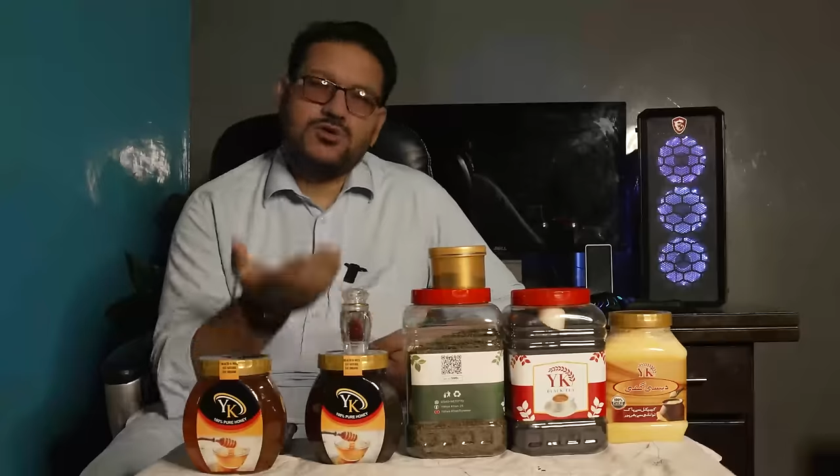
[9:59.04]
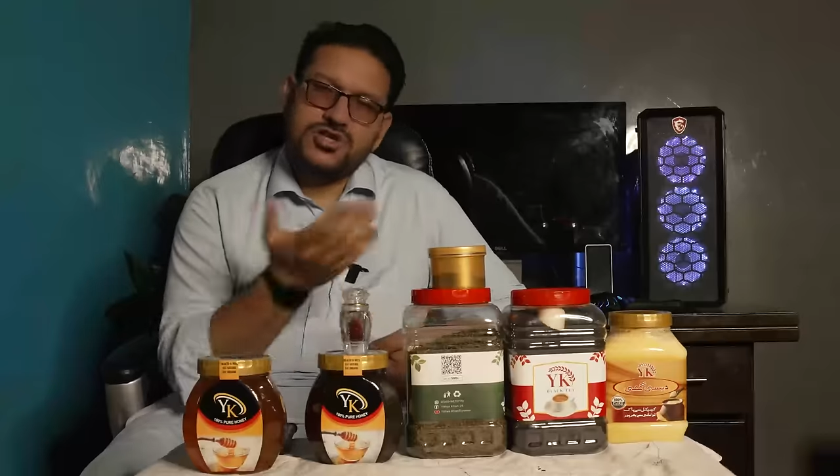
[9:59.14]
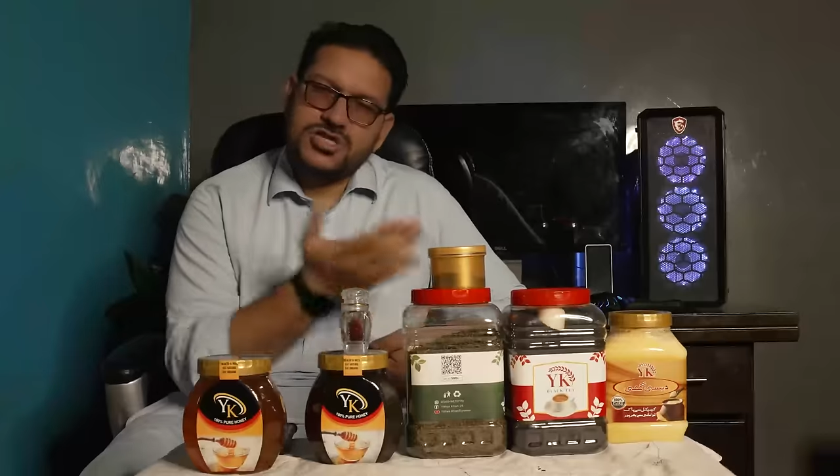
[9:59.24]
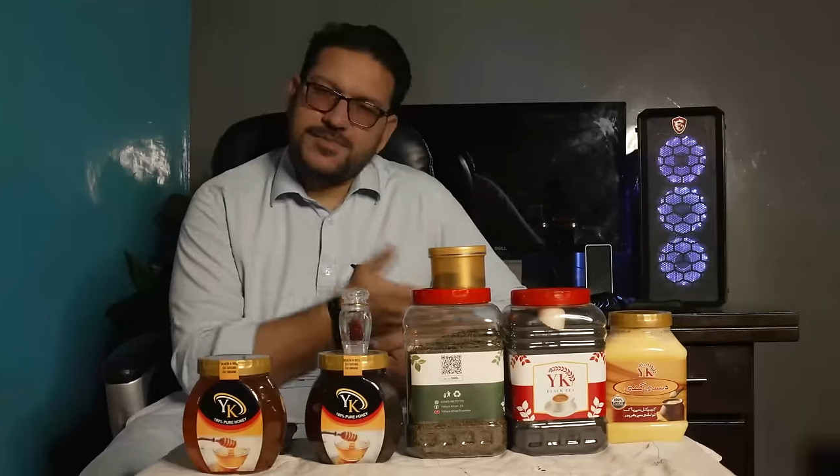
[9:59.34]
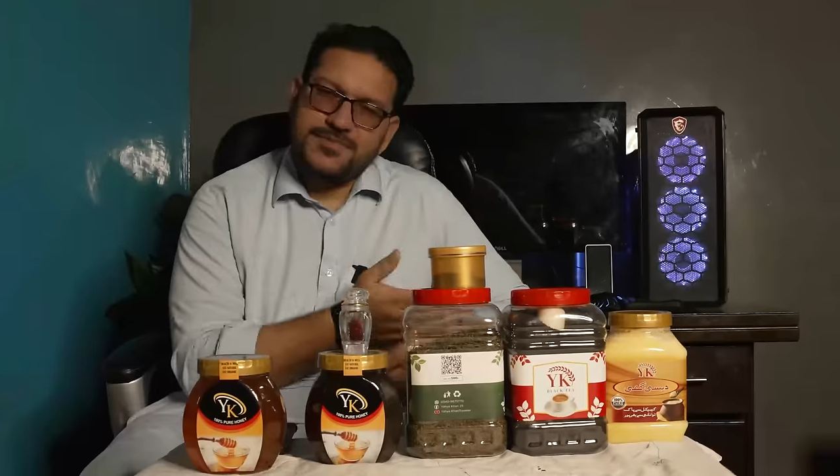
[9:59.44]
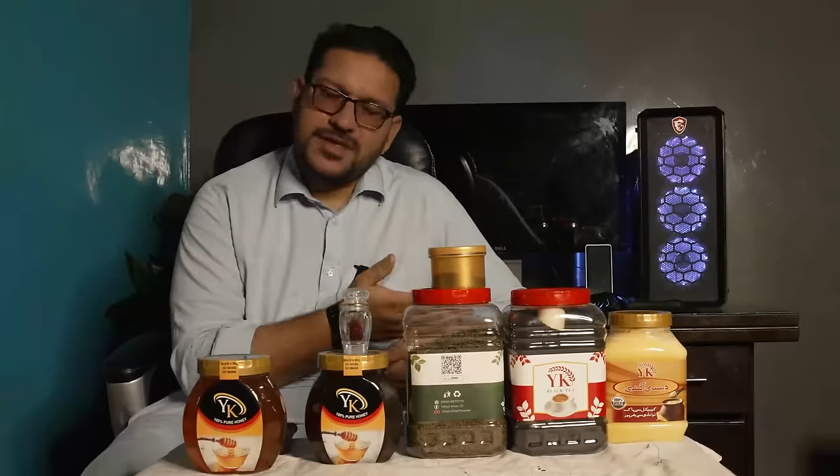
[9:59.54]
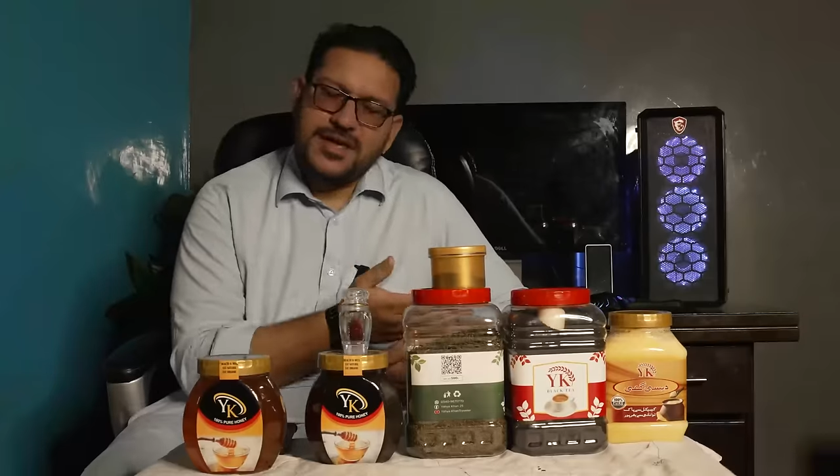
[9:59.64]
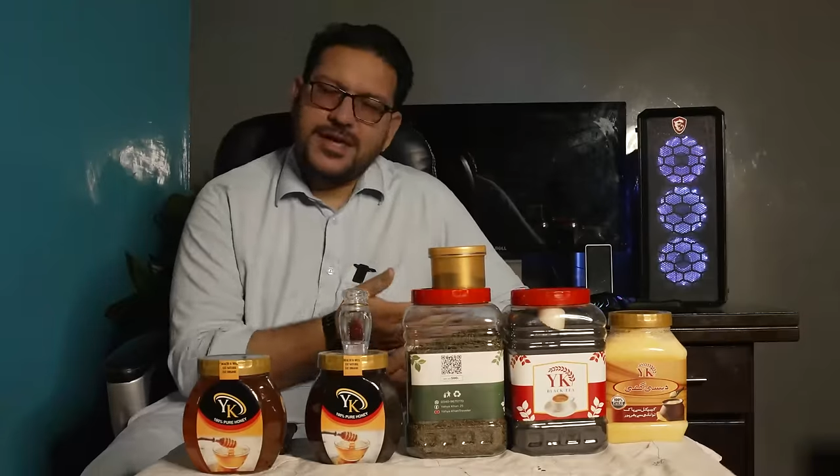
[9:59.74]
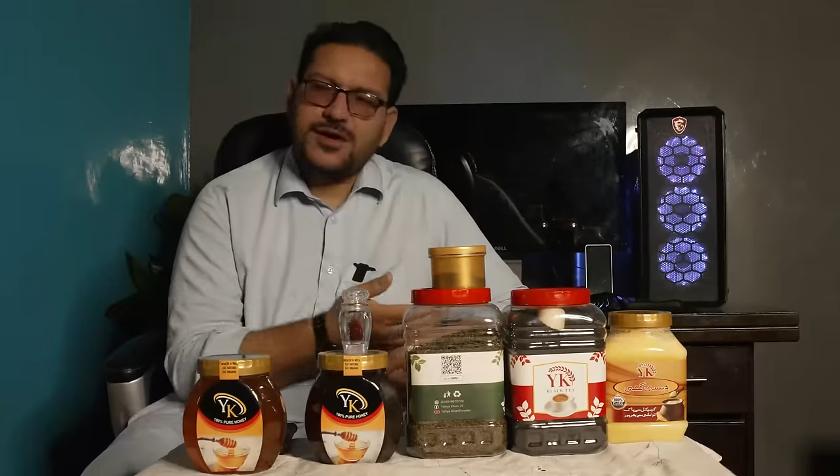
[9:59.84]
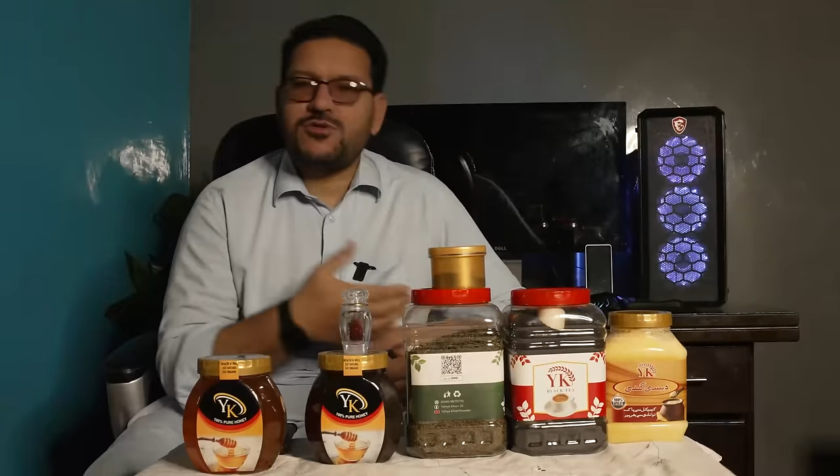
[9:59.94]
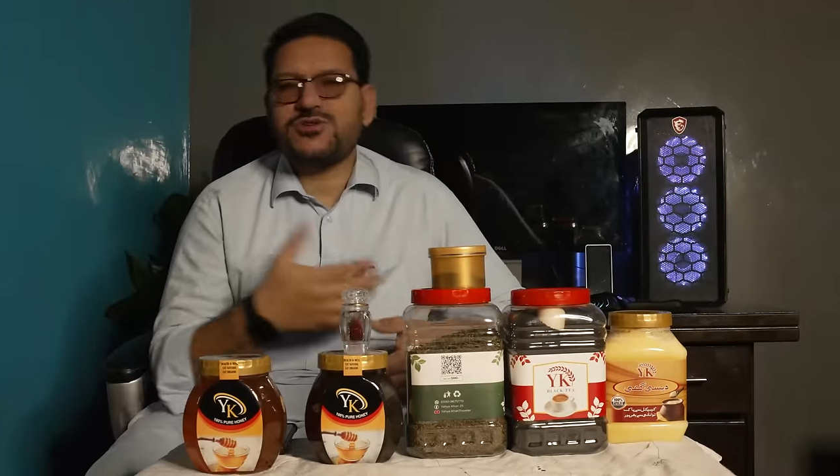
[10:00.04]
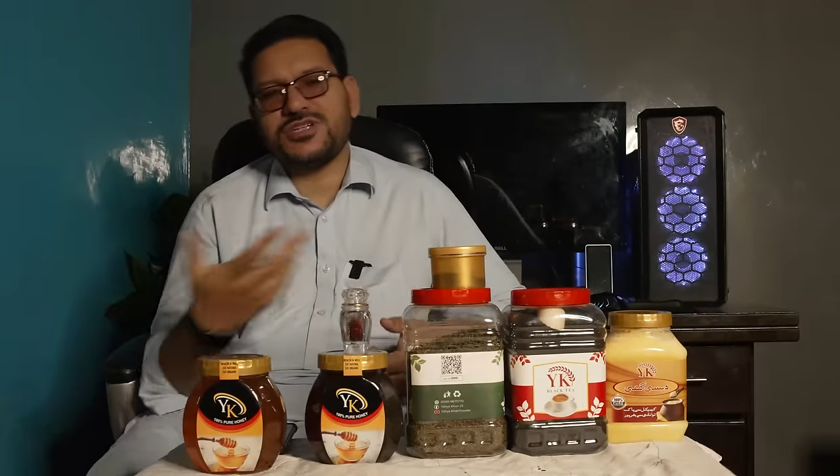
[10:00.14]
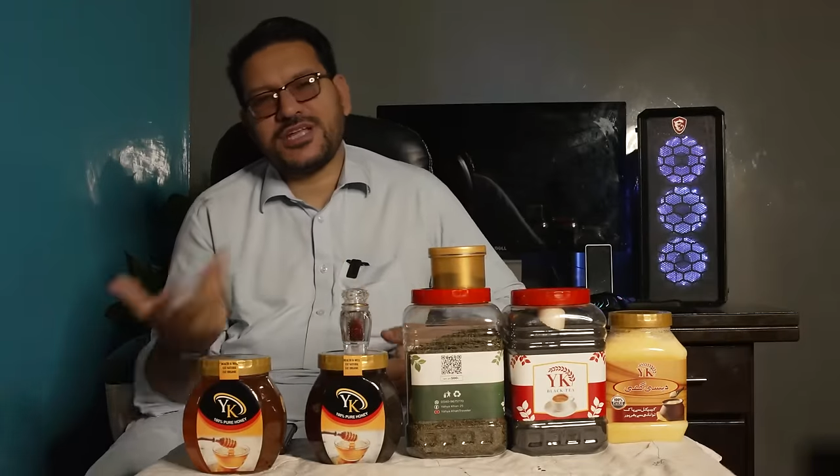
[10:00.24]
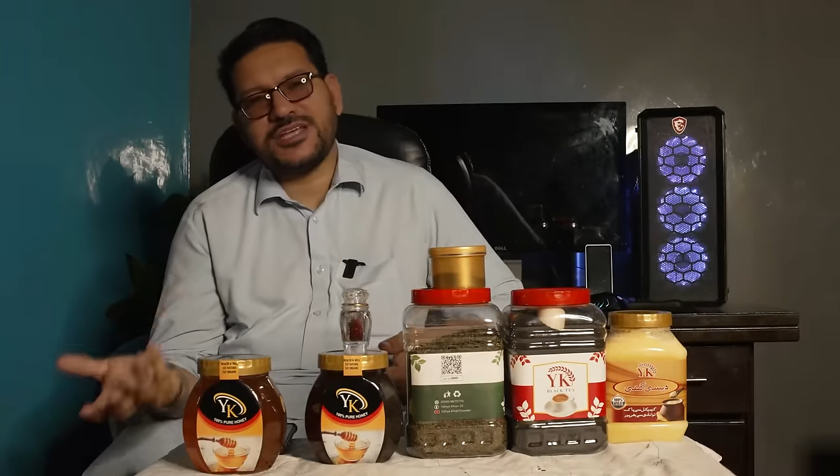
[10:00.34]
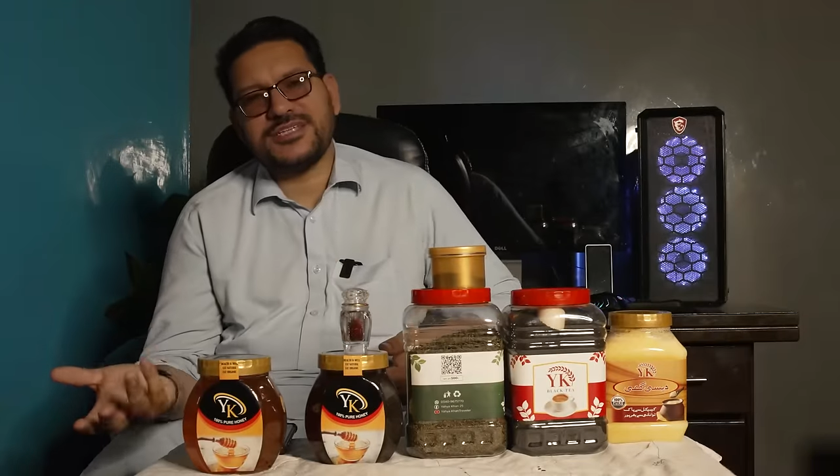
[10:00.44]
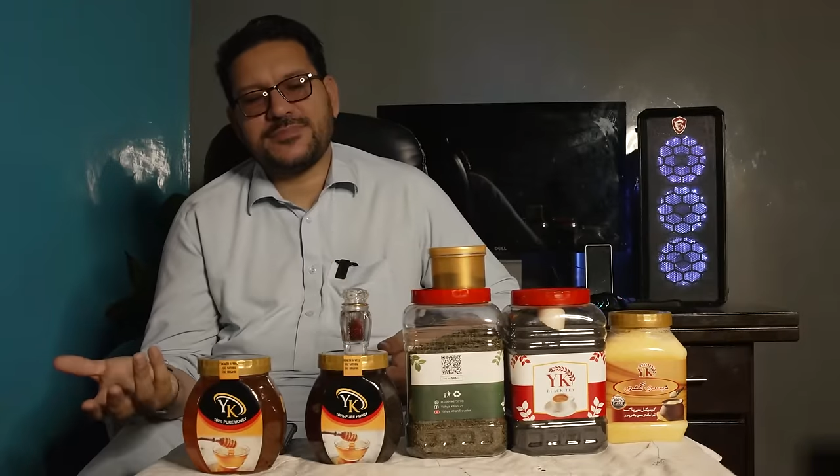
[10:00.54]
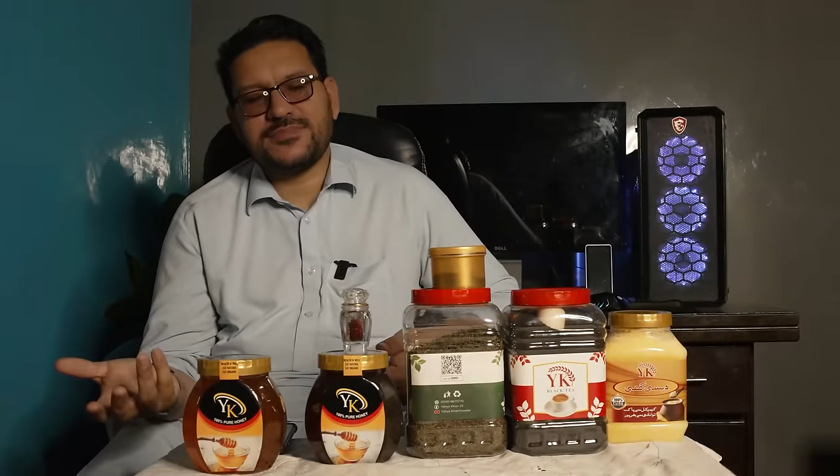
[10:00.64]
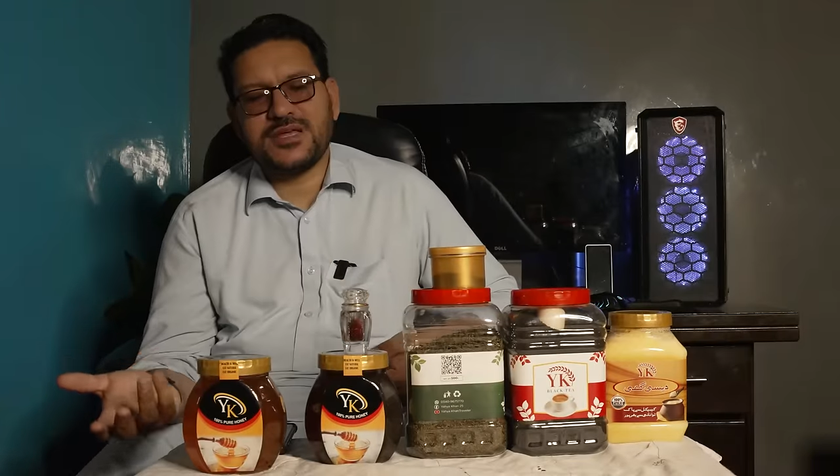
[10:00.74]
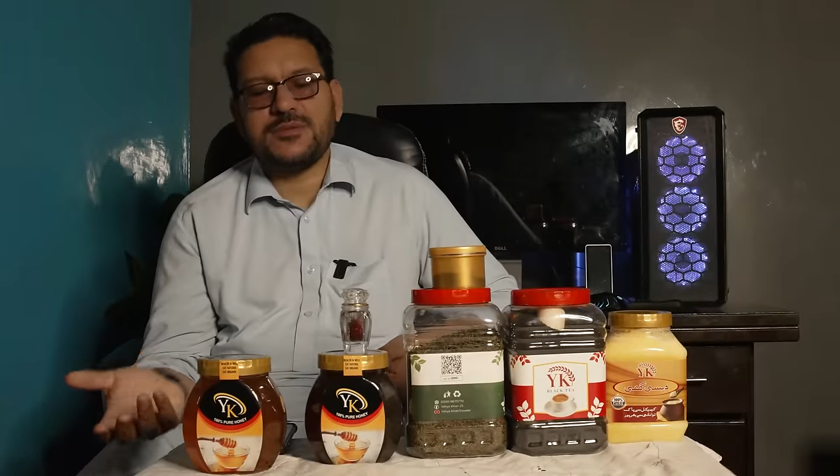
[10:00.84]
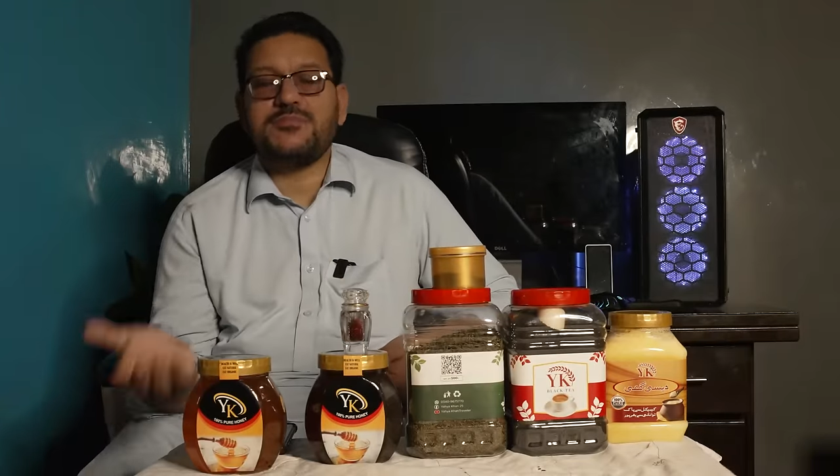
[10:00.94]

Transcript: कुछ जमते हैं कुछ नहीं जमते